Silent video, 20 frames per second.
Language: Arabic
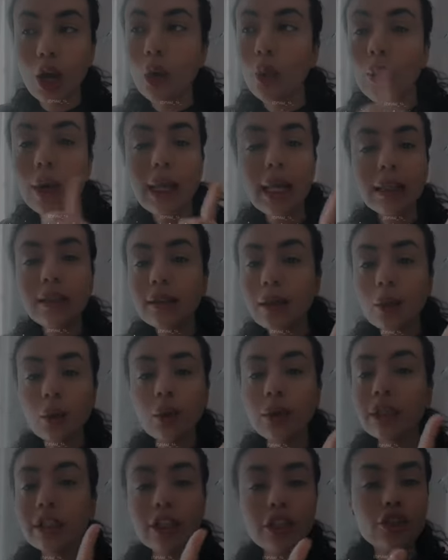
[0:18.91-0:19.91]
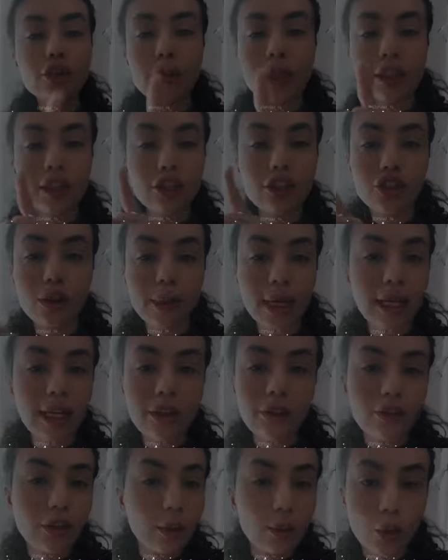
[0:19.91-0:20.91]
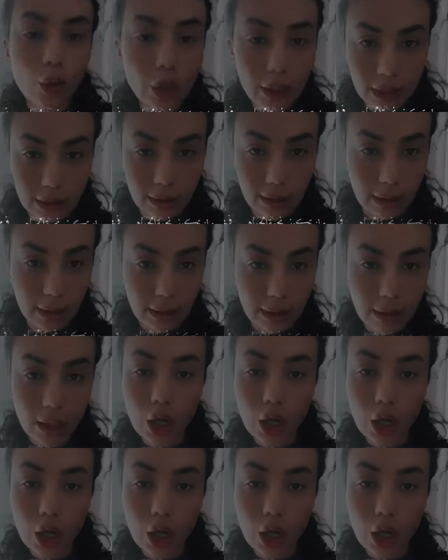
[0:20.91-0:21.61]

ولن تكوني نجمة الجماهير في محيطك